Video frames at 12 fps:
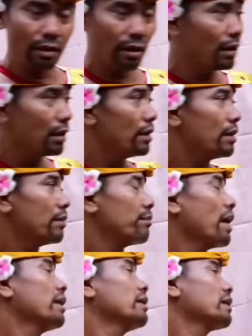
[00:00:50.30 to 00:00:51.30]
Mai
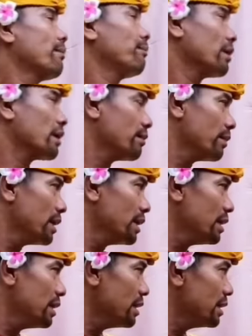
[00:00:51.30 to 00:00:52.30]
jetampekin padewekan
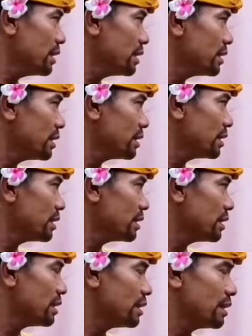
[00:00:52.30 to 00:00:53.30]
beli nih
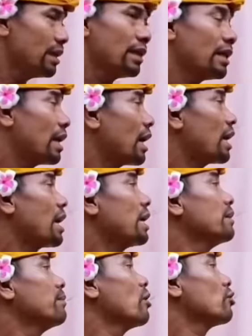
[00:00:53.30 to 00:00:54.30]
lakar ada
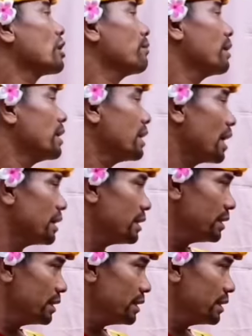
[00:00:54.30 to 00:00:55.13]
bawasan beli ya di